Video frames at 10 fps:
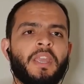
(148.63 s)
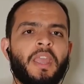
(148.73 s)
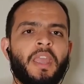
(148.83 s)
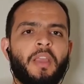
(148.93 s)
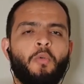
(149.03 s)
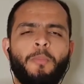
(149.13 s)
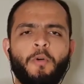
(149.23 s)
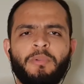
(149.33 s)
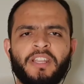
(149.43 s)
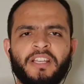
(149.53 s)
É, o
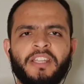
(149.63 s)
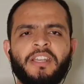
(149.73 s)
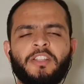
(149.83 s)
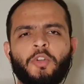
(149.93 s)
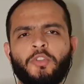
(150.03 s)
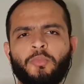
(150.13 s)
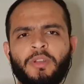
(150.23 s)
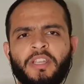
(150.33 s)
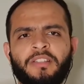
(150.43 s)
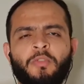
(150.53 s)
Paul McLean trouxe
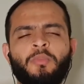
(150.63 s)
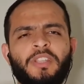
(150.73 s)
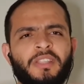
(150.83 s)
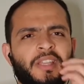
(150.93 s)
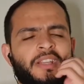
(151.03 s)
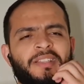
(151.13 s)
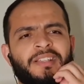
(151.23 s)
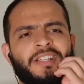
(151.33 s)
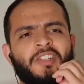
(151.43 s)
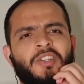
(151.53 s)
uma questão muito
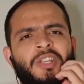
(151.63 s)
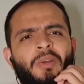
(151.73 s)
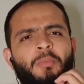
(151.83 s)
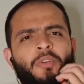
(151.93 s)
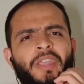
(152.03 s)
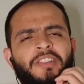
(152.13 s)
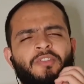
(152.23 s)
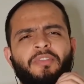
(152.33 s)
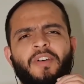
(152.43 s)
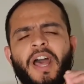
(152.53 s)
interessante, porque
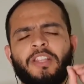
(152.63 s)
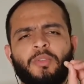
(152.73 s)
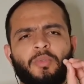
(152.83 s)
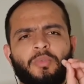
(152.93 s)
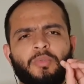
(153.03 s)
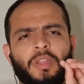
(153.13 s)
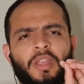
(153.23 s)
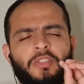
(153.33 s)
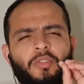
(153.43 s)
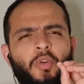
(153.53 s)
de fato
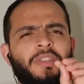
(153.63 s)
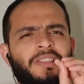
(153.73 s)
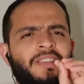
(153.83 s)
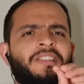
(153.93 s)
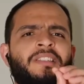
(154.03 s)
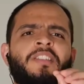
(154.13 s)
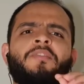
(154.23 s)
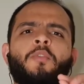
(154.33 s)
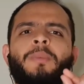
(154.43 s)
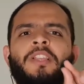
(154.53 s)
Todas essas
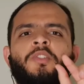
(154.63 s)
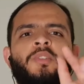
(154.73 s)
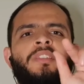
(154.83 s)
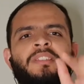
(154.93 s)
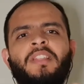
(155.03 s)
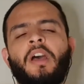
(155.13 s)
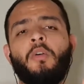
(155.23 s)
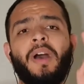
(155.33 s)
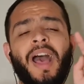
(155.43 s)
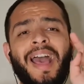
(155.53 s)
informações
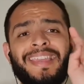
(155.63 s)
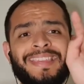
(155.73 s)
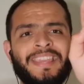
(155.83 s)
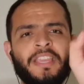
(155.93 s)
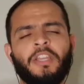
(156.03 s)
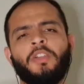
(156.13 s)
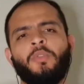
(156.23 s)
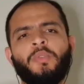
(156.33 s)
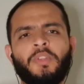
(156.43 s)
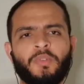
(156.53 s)
estão aí
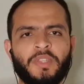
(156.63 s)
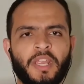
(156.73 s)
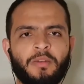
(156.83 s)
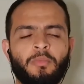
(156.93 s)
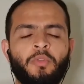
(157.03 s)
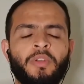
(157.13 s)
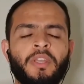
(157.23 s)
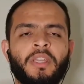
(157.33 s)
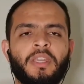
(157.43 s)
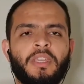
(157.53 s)
no seu cérebro
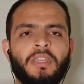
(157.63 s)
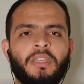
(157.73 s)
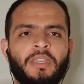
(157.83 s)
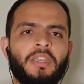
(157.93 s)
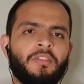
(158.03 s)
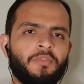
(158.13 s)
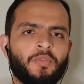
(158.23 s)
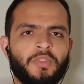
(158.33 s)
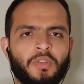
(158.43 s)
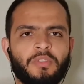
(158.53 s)
e que, em
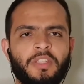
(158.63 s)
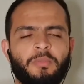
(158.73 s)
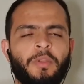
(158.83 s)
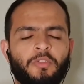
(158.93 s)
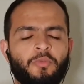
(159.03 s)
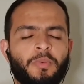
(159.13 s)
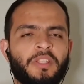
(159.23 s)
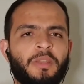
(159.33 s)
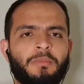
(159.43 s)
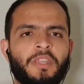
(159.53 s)
função desse período de
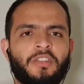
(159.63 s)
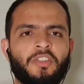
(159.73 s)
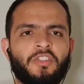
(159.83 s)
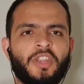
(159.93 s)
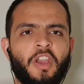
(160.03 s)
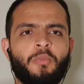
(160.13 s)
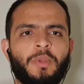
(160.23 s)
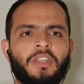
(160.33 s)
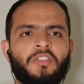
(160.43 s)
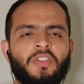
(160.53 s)
pandemia, a gente
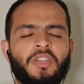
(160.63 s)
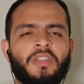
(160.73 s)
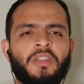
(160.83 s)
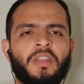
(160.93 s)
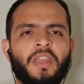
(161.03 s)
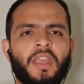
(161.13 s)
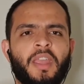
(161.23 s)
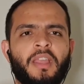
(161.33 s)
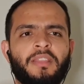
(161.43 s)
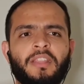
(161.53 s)
realmente
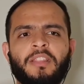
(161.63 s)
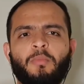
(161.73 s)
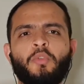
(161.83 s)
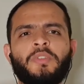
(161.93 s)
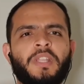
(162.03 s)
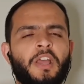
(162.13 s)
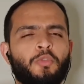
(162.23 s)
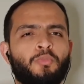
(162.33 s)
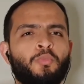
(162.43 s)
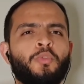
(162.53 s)
é, tem
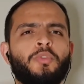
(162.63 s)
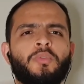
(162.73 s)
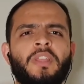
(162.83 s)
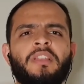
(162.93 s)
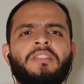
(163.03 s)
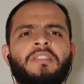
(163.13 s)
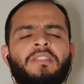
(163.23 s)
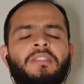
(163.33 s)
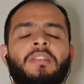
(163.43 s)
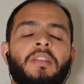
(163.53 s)
demonstrado muito
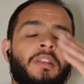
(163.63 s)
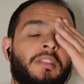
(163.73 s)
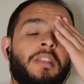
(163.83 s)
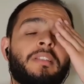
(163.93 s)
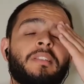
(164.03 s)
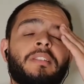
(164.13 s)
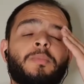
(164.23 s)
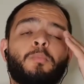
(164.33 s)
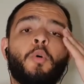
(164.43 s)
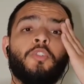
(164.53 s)
desses, dessas
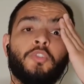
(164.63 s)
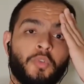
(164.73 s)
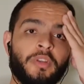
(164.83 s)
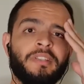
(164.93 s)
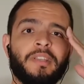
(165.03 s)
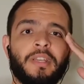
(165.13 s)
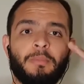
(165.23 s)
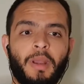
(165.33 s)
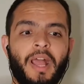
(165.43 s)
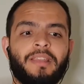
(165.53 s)
porções
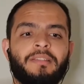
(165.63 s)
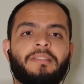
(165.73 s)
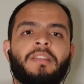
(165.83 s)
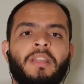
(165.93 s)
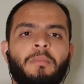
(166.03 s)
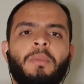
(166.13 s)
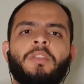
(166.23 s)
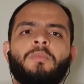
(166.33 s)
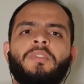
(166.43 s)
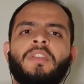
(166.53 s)
cerebrais.
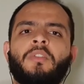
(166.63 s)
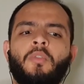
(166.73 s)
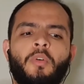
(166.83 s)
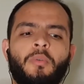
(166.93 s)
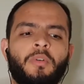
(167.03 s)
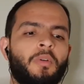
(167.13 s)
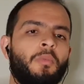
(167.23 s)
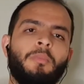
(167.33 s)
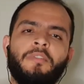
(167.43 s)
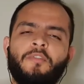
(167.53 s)
Mesmo sendo
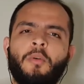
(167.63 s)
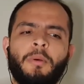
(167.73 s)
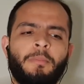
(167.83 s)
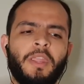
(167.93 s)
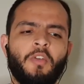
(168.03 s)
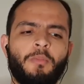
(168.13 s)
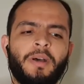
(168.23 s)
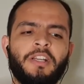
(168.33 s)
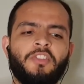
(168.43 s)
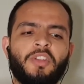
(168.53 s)
uma forma bem
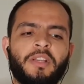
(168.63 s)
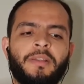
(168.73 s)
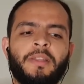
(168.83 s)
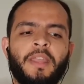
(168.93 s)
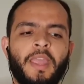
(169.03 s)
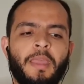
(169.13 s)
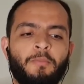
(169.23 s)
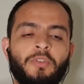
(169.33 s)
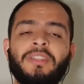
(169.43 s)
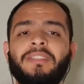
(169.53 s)
romântica, é
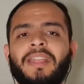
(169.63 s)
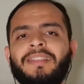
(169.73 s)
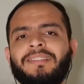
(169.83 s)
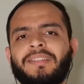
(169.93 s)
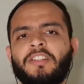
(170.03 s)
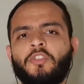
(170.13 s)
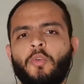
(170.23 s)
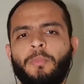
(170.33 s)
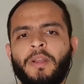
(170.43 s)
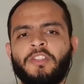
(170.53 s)
muito interessante
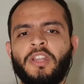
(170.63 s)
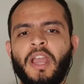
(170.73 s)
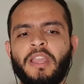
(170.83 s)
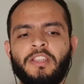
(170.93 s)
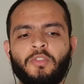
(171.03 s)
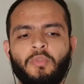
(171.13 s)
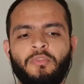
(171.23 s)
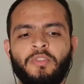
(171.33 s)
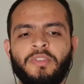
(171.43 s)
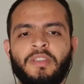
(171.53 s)
compartilhar isso com
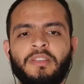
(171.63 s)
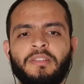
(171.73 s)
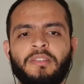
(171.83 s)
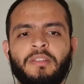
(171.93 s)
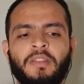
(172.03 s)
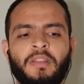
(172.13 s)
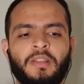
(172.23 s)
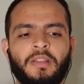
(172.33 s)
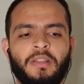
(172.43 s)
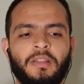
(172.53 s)
vocês,
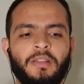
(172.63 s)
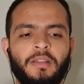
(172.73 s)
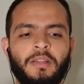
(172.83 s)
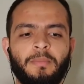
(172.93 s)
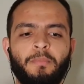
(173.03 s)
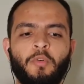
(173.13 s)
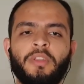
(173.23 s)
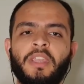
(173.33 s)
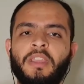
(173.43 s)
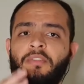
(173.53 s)
uh,
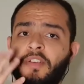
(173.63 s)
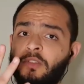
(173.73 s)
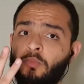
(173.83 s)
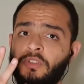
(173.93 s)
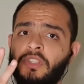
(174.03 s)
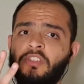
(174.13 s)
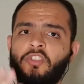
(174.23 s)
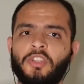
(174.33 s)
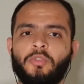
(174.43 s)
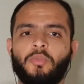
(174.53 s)
porque faz muito
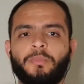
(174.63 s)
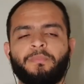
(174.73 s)
sentido.